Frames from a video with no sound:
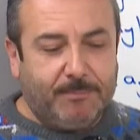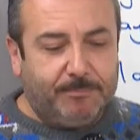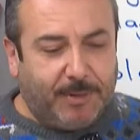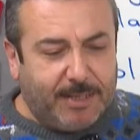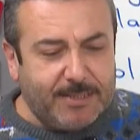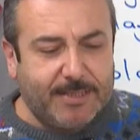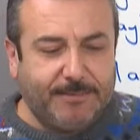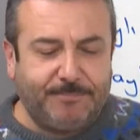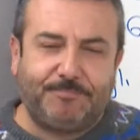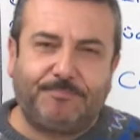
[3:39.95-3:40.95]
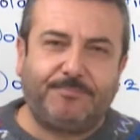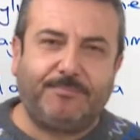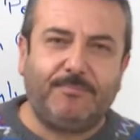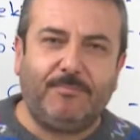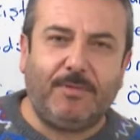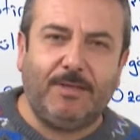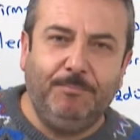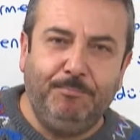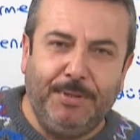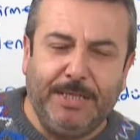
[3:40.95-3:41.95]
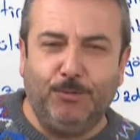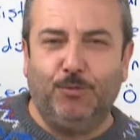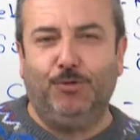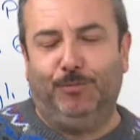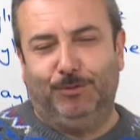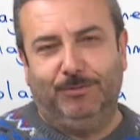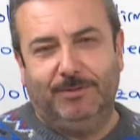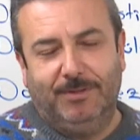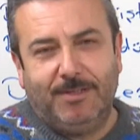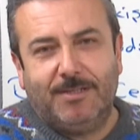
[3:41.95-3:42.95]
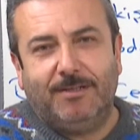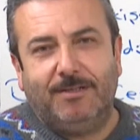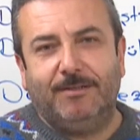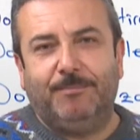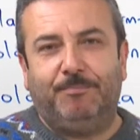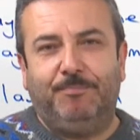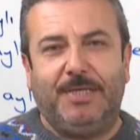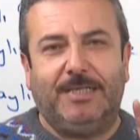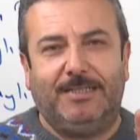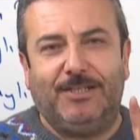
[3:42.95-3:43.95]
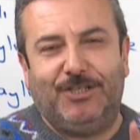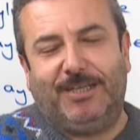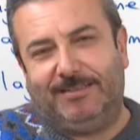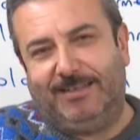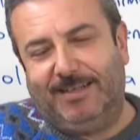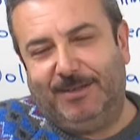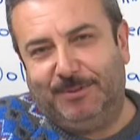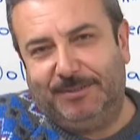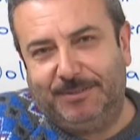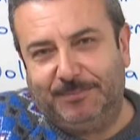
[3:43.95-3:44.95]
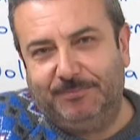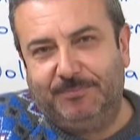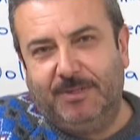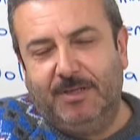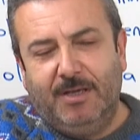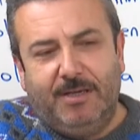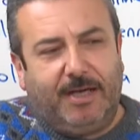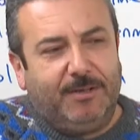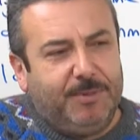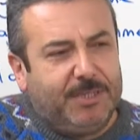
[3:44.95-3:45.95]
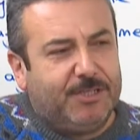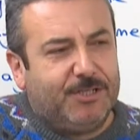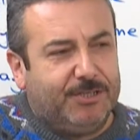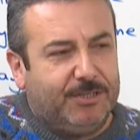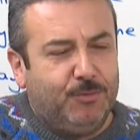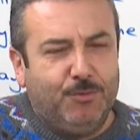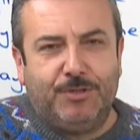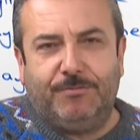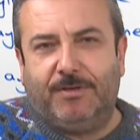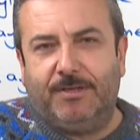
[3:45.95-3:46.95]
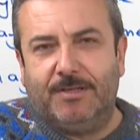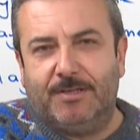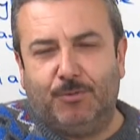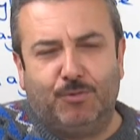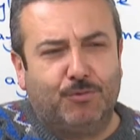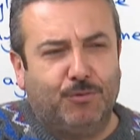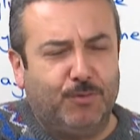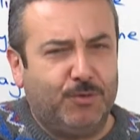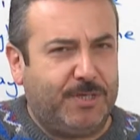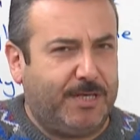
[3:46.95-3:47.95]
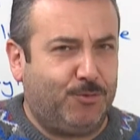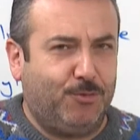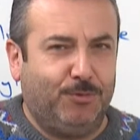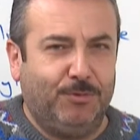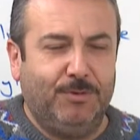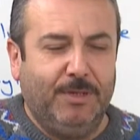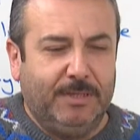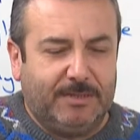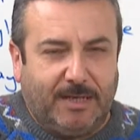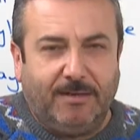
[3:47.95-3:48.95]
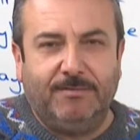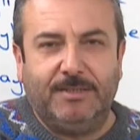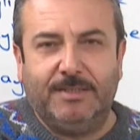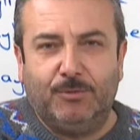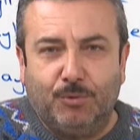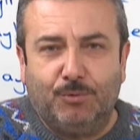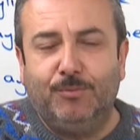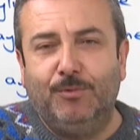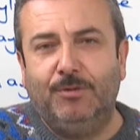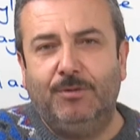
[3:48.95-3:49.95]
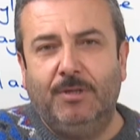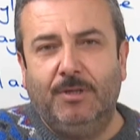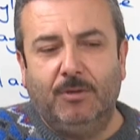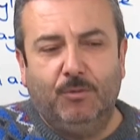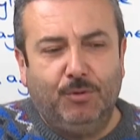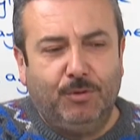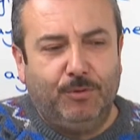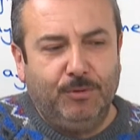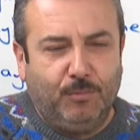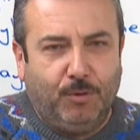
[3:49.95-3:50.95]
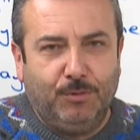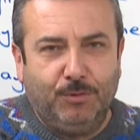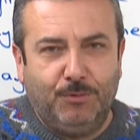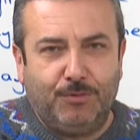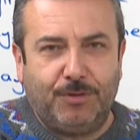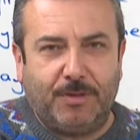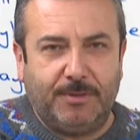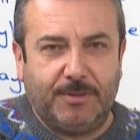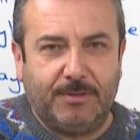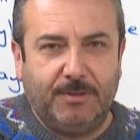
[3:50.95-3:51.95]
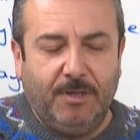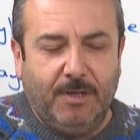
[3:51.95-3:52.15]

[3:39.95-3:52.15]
Bazen bir grubun hızını bir kişi etkileyebilir. Yani bir kişinin yüz ifadesi, tutumu, ses tonu, tavrı, tutumu grubun modunu düşürebilir.